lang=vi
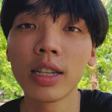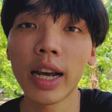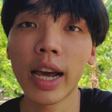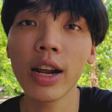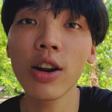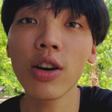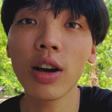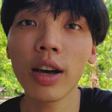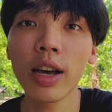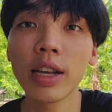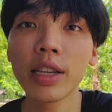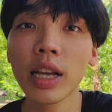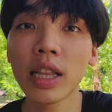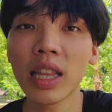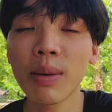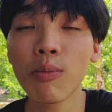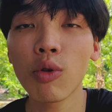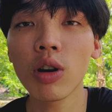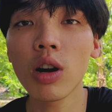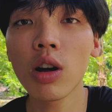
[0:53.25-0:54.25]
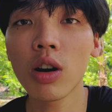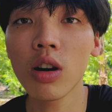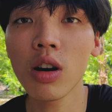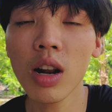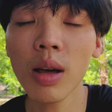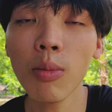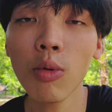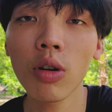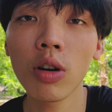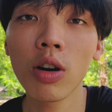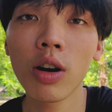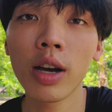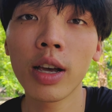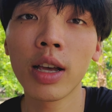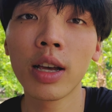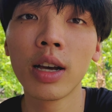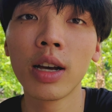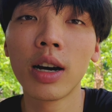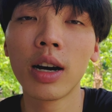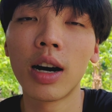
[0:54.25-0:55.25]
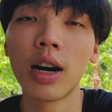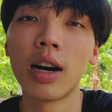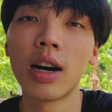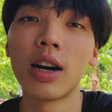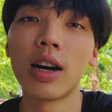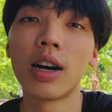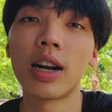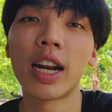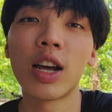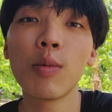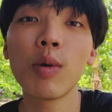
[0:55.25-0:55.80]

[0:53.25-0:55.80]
sẽ được nghỉ dịch thêm một đợt nữa đấy mọi người à,